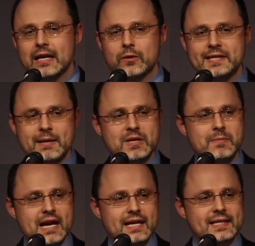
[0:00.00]
но тем не
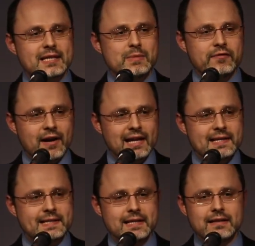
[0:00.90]
менее
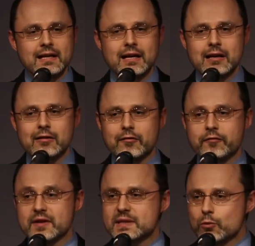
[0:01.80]
сомневались
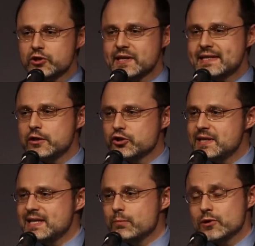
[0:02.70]
в возможности
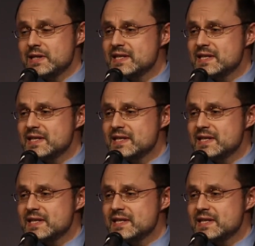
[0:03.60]
жизни после